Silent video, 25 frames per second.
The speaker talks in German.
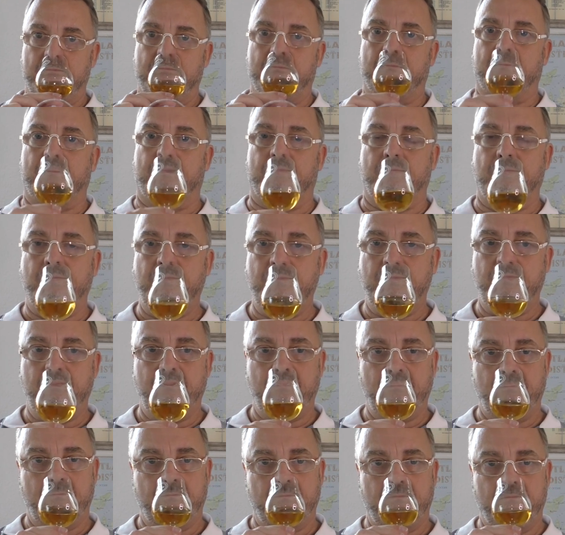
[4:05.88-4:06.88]
Mhm.
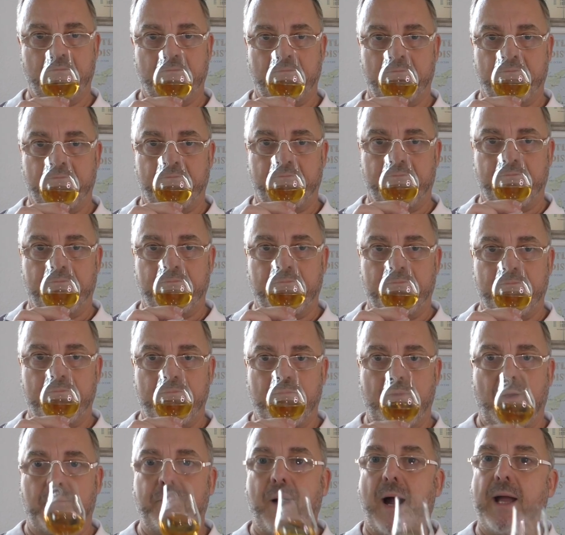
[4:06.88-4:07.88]

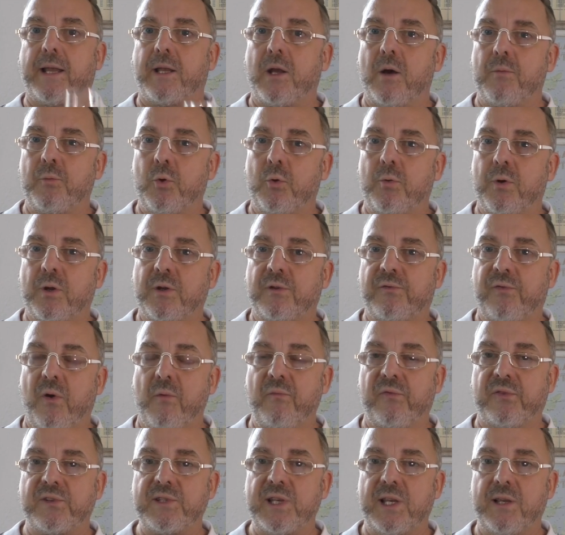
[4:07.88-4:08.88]
Beide haben übrigens
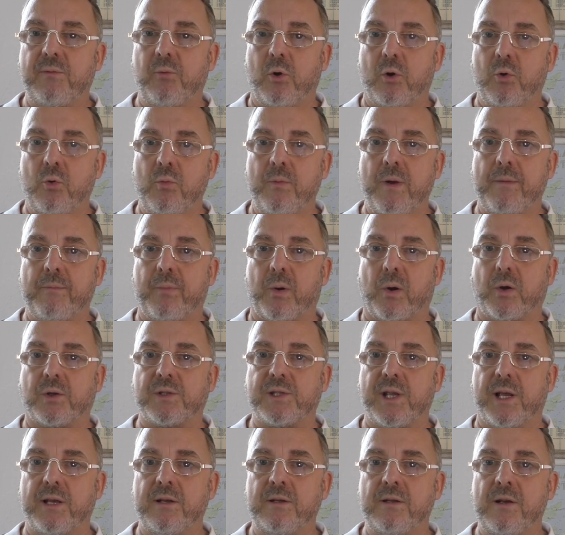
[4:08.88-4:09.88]
50
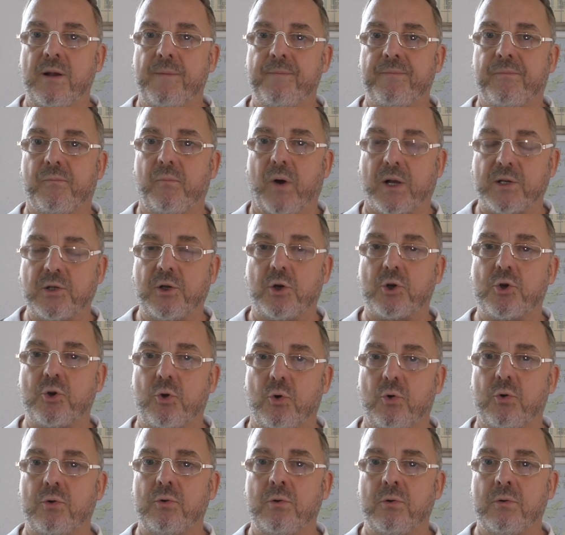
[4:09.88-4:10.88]
Volumenprozent, was ja
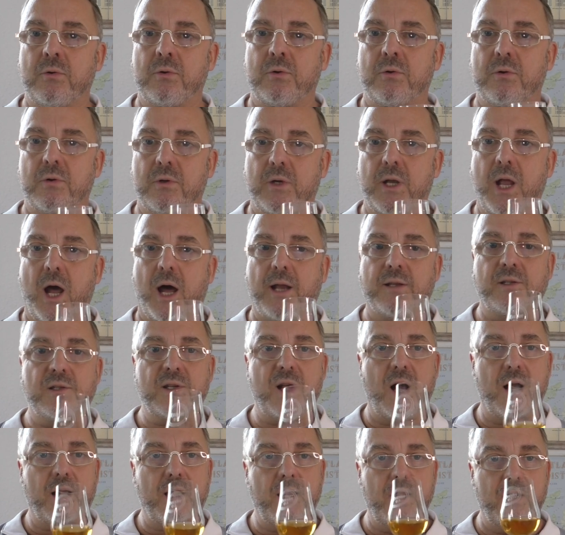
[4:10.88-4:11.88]
schon eine
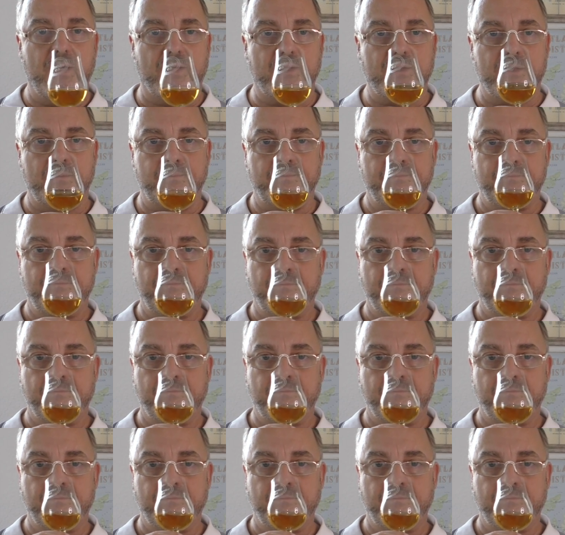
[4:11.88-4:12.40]
Ansage ist.